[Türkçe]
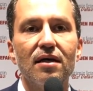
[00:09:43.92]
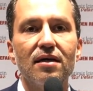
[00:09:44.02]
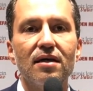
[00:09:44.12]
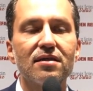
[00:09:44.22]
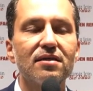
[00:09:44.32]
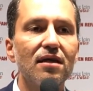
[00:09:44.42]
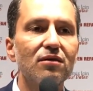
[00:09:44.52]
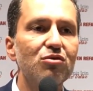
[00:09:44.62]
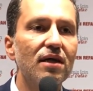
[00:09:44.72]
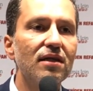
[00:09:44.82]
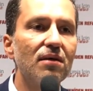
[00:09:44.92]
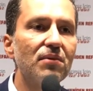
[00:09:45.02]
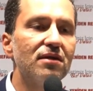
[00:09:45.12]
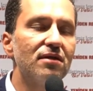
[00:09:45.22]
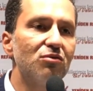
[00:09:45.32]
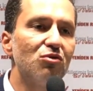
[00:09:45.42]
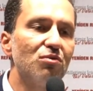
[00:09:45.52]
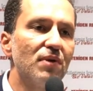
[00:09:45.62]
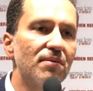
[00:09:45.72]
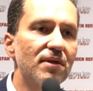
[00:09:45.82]
yasal düzenleme için
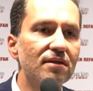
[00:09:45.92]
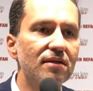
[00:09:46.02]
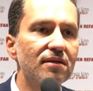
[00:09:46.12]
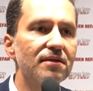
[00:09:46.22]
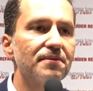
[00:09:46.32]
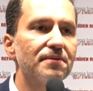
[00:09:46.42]
düğmeye basıldı.